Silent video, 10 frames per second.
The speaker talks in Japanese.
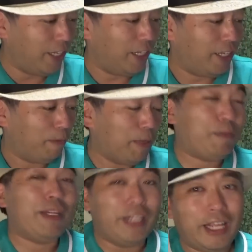ね。まあ、やっ
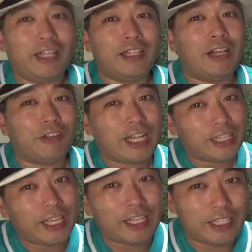ぱりね、あの、
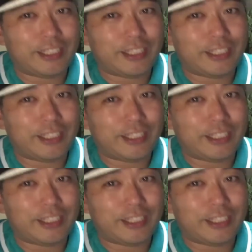還元